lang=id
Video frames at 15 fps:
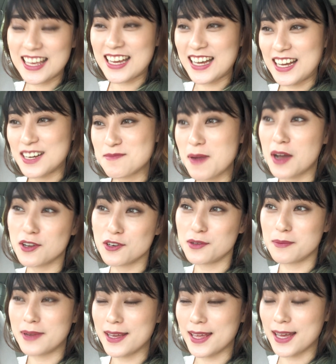ya
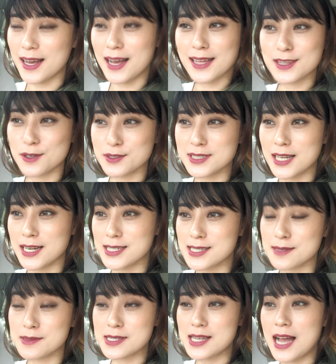maklum lah ya nggak tahu jalan
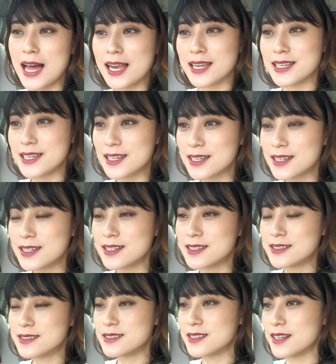sama sekali.
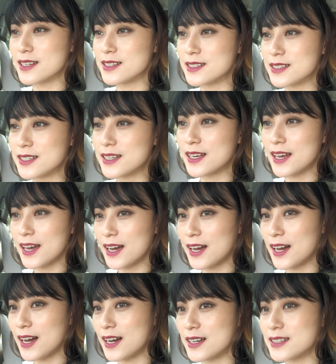Jadi
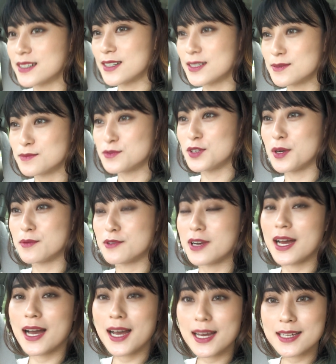ya
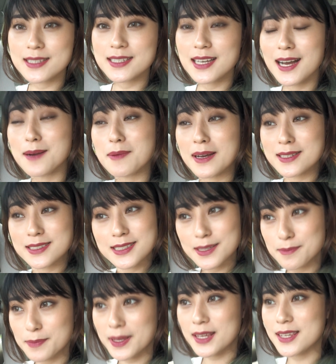mudah-mudahan nggak
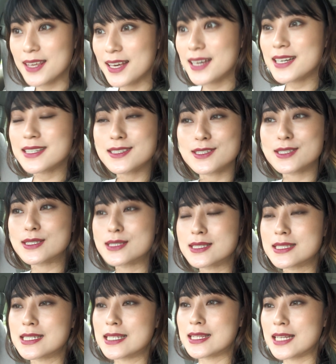macet piknya terus
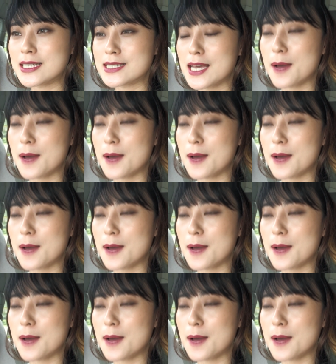kita